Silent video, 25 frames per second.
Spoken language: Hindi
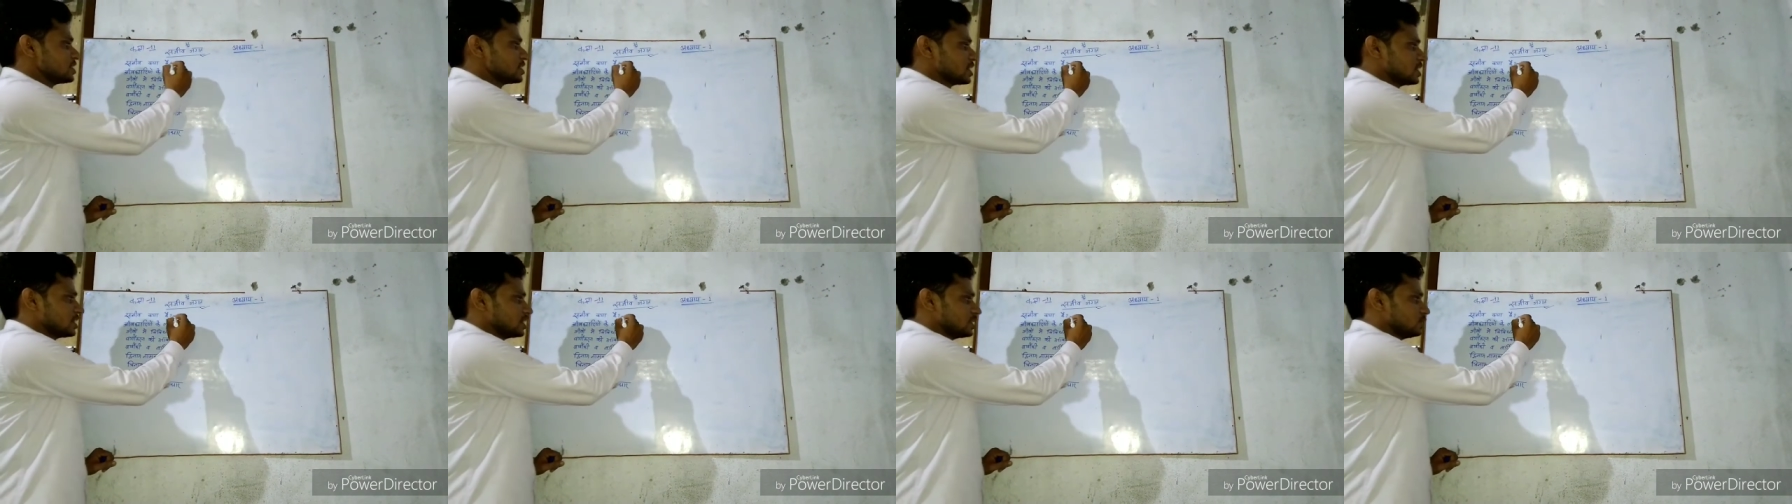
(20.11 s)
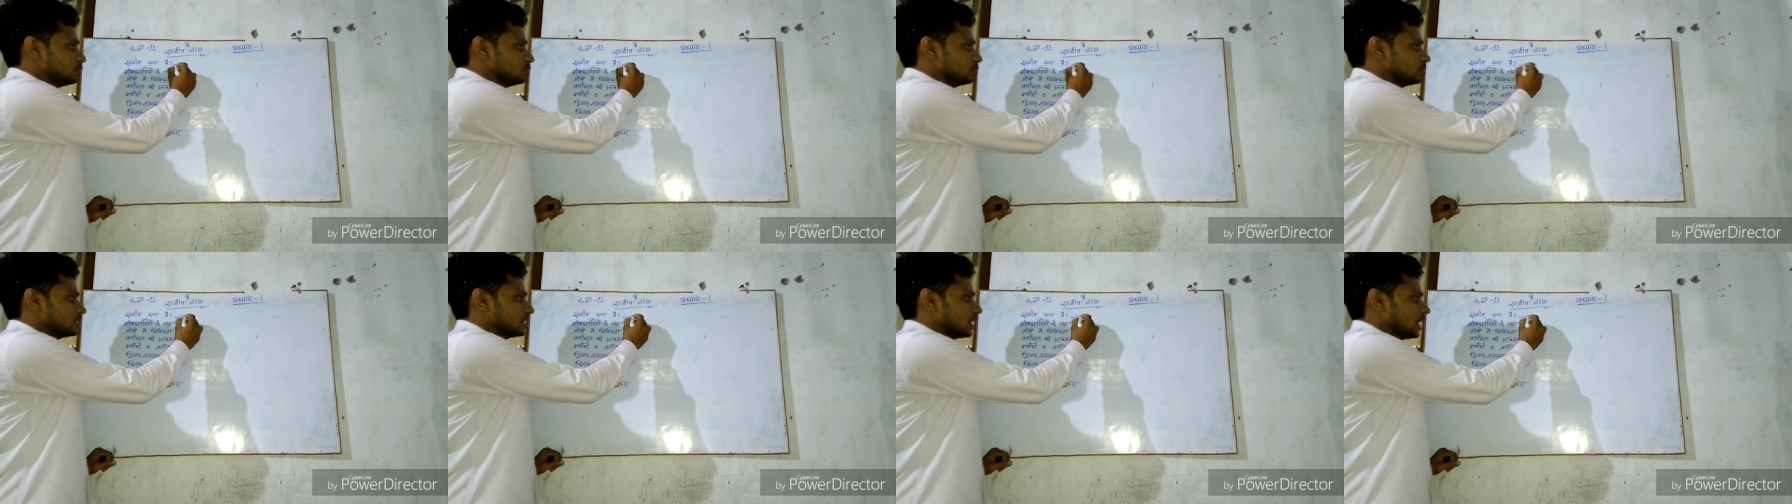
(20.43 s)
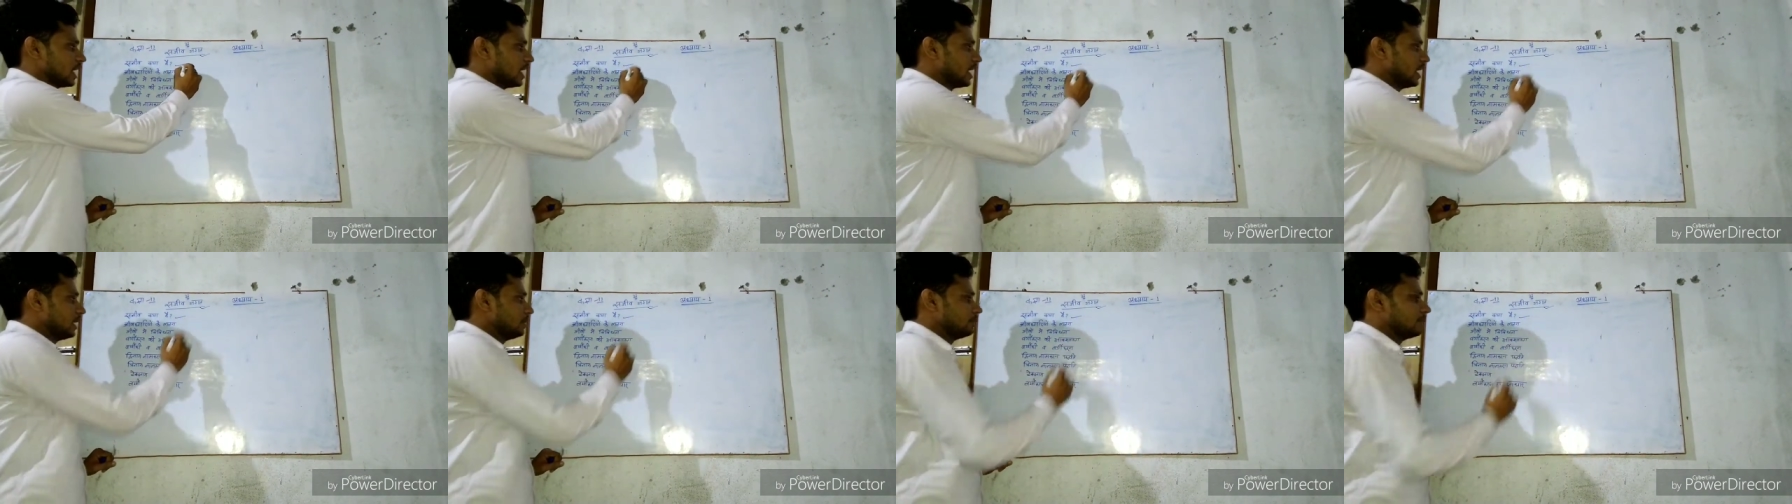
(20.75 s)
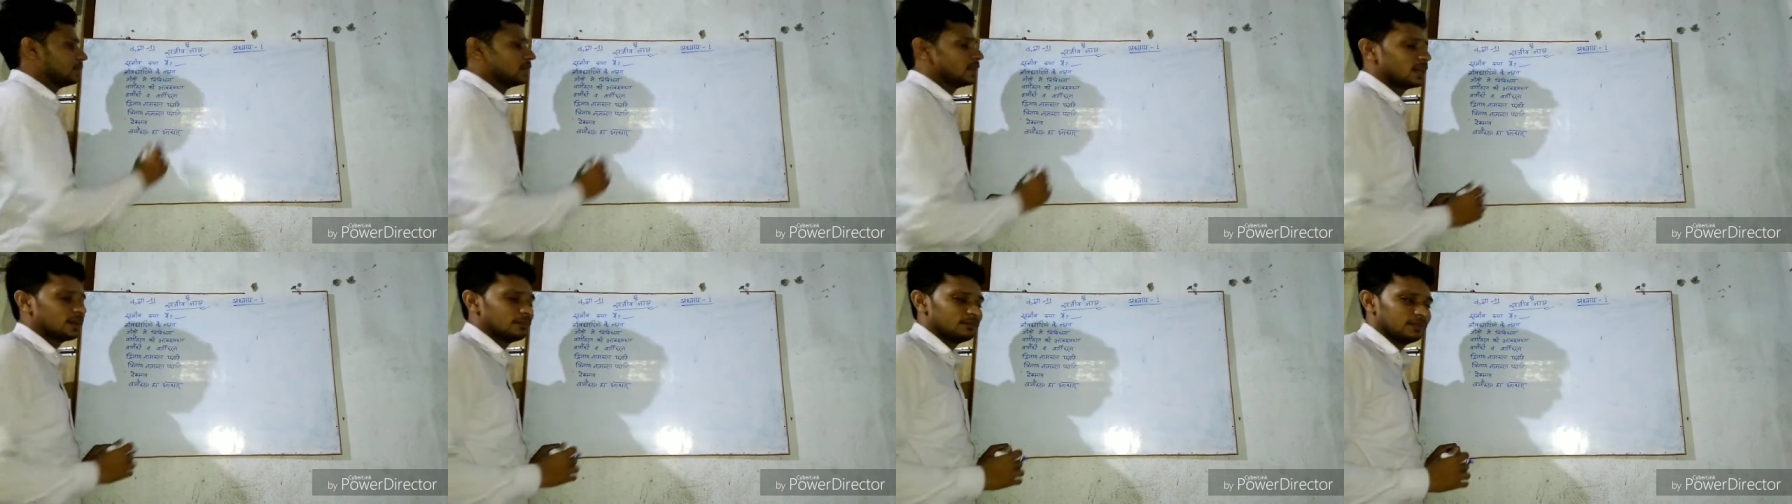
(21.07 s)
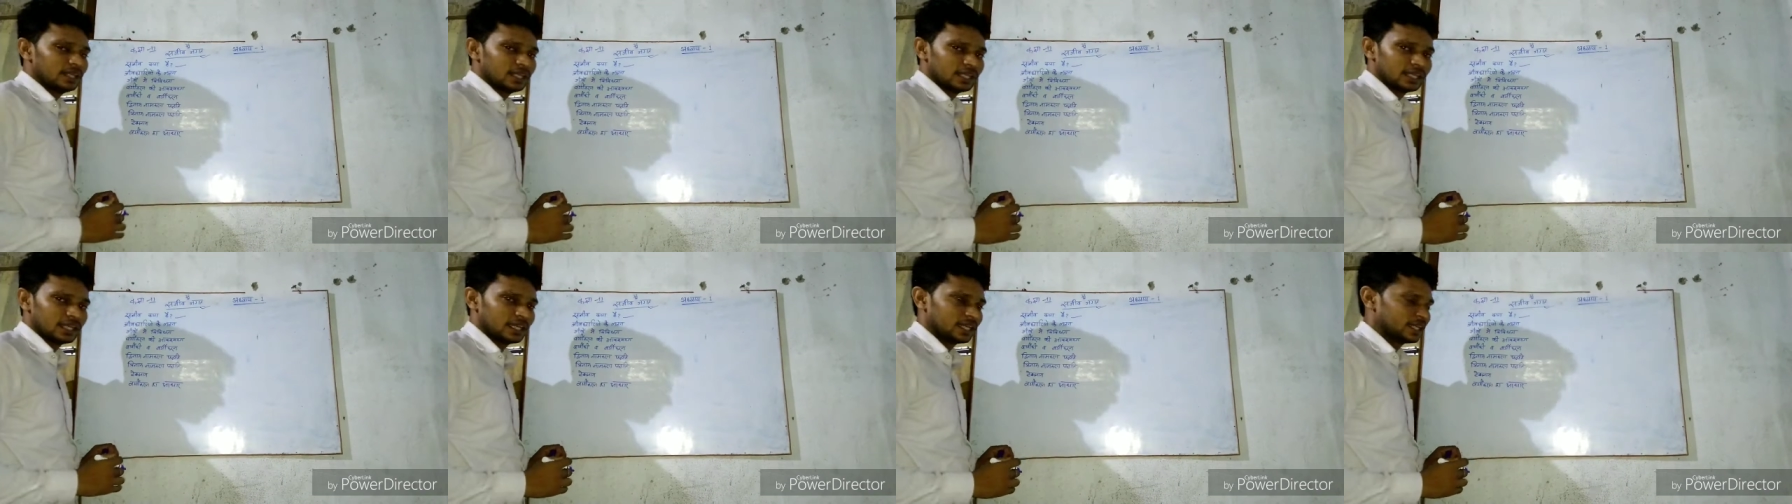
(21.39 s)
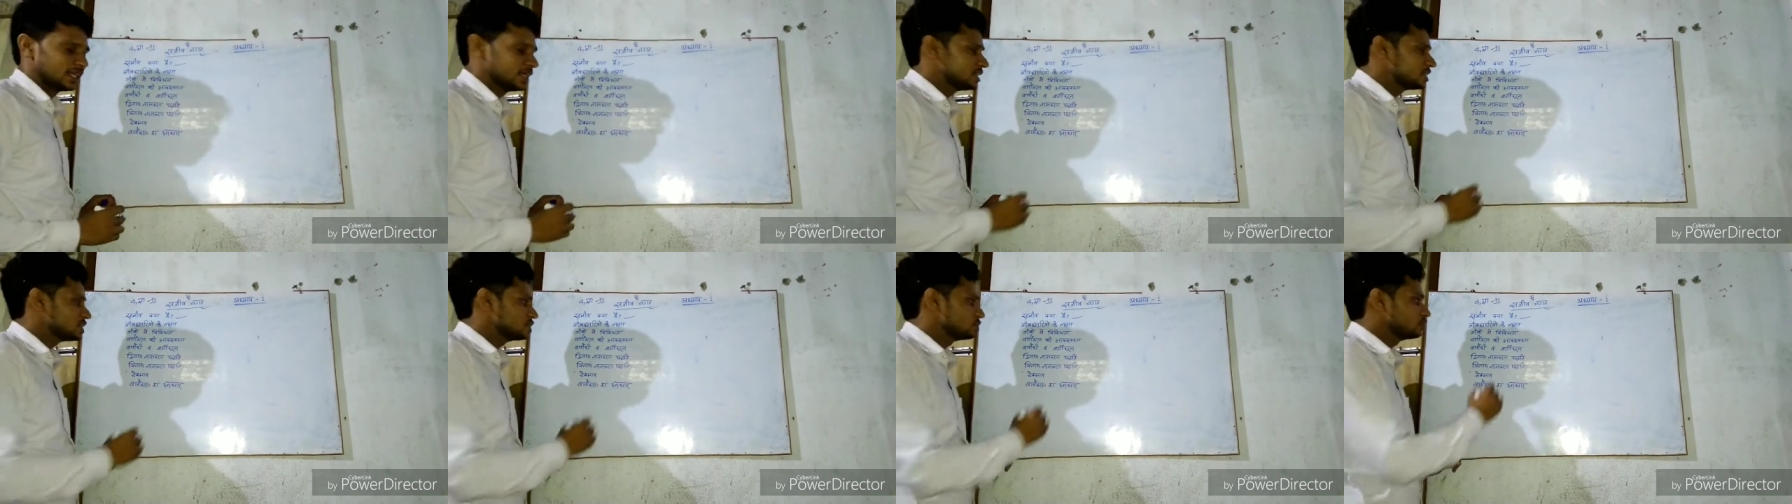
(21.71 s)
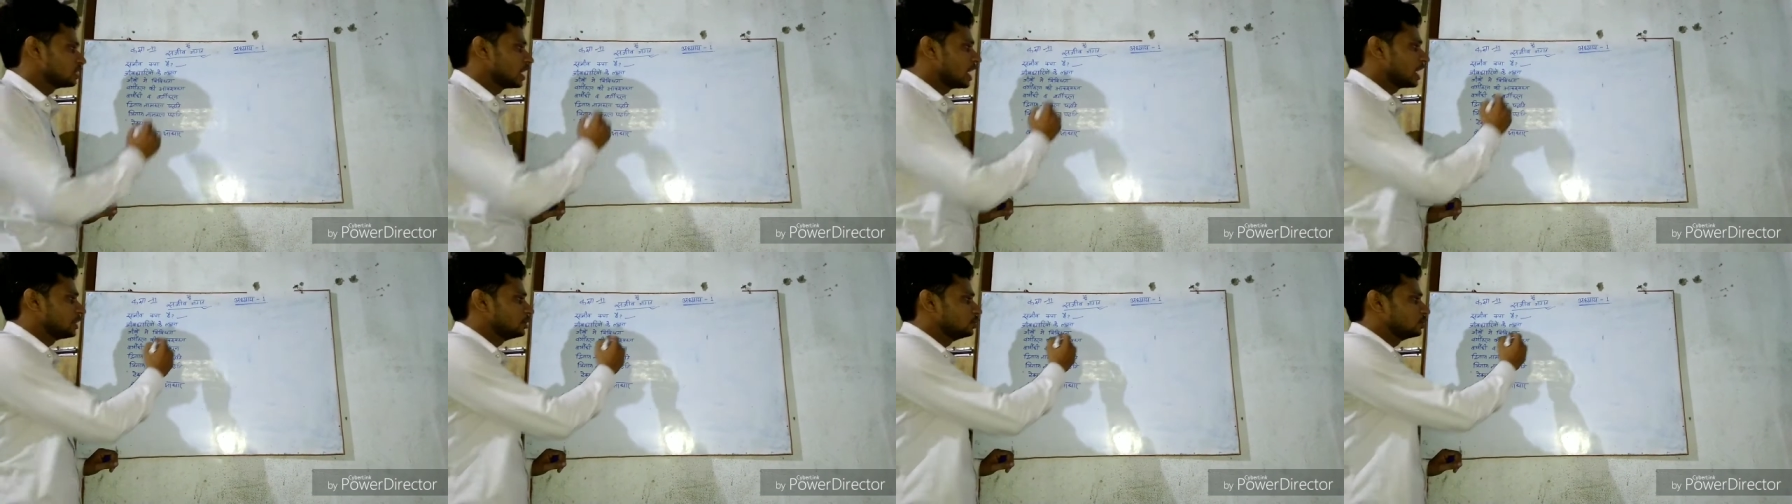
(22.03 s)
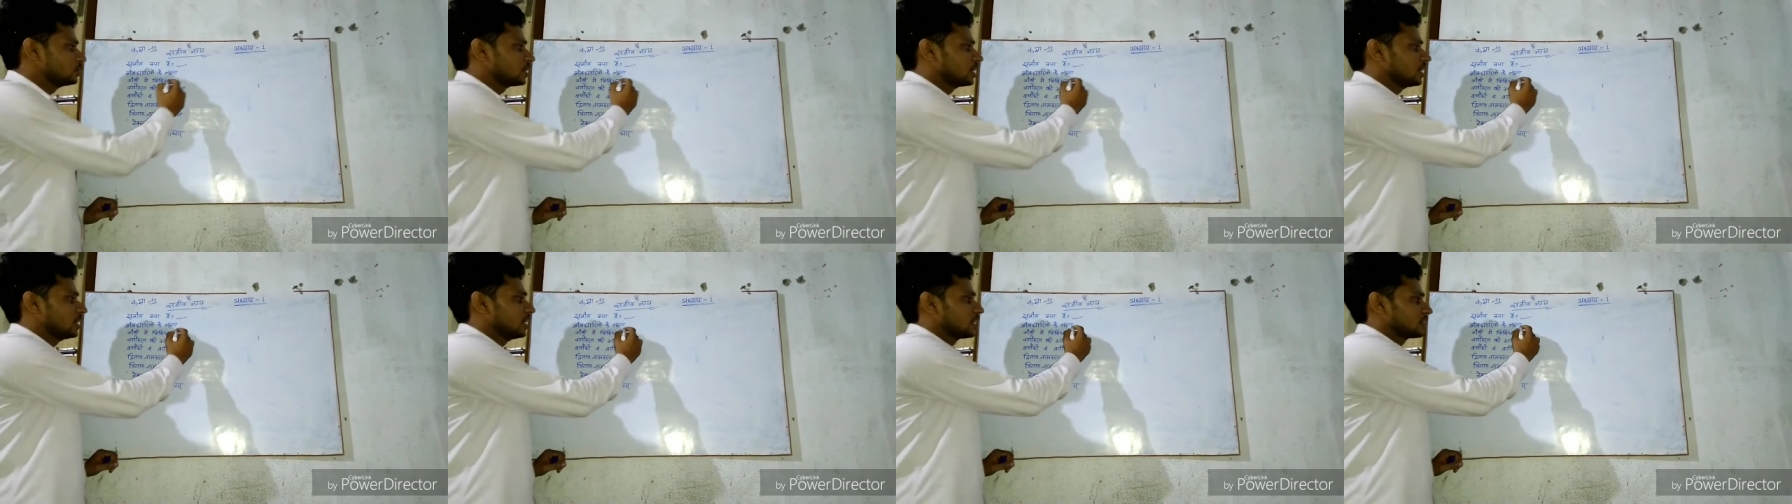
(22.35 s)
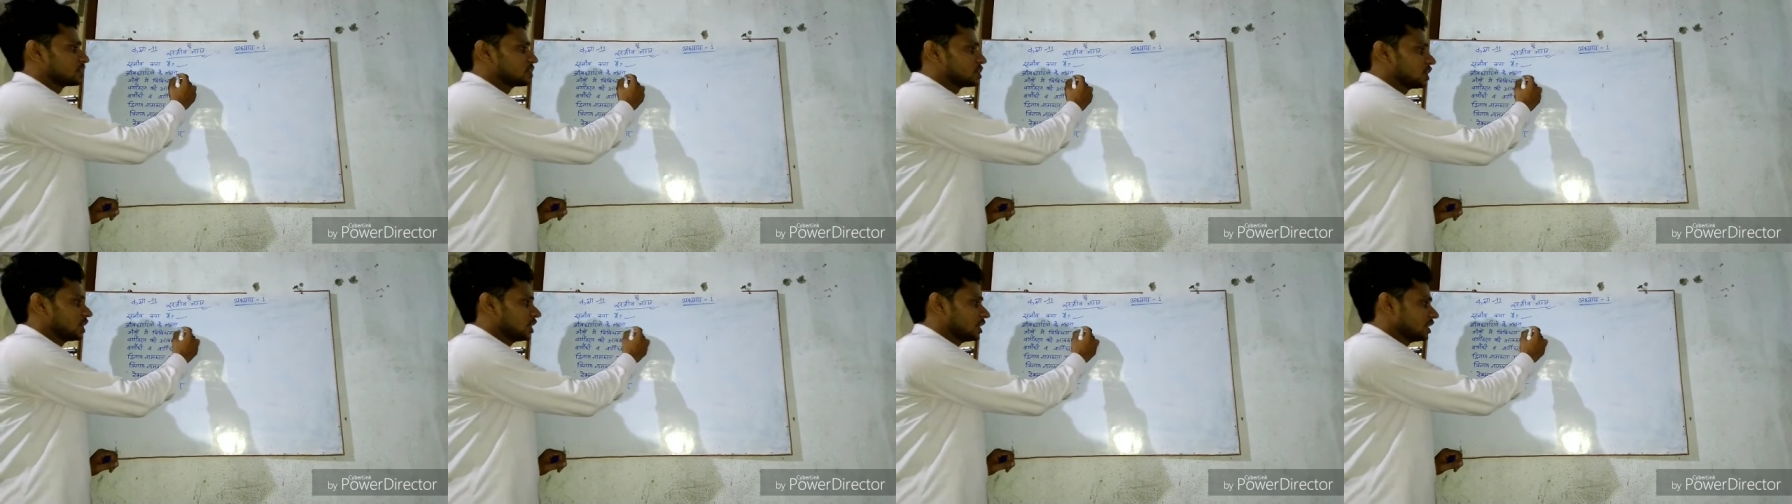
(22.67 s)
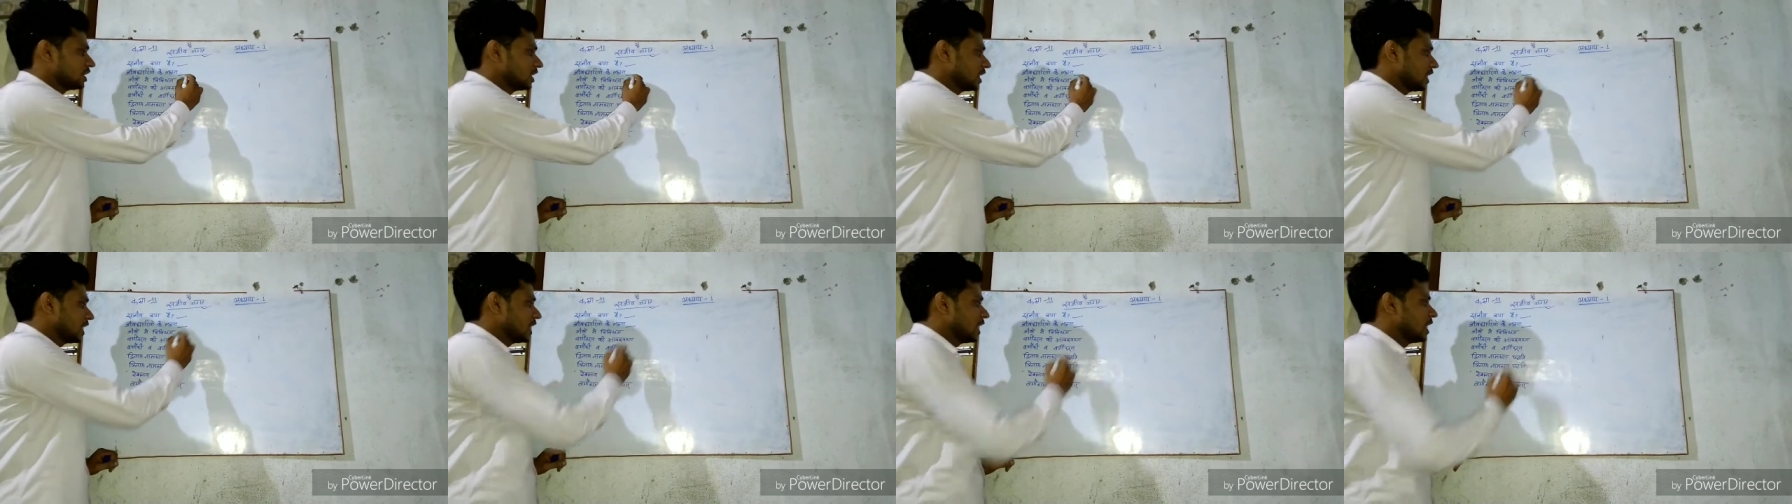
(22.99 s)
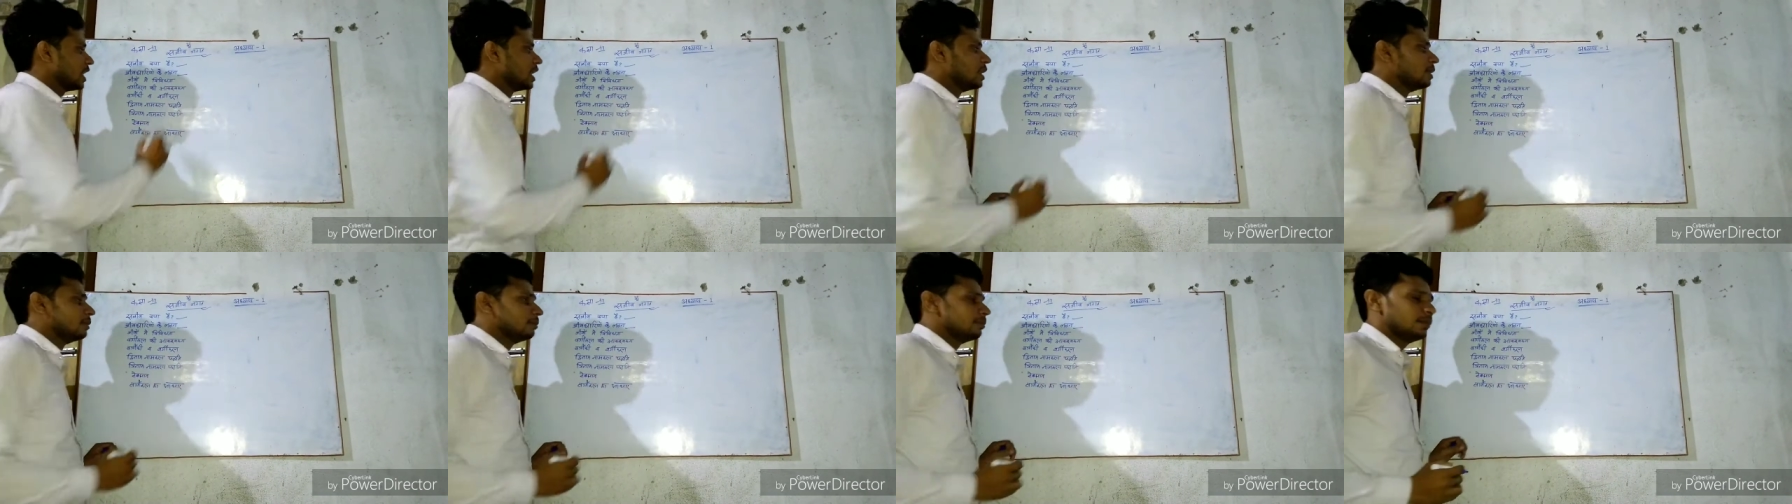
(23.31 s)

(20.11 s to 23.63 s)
सजीव क्या है फिर हम देखेंगे जीवधारियों के लक्षण क्या है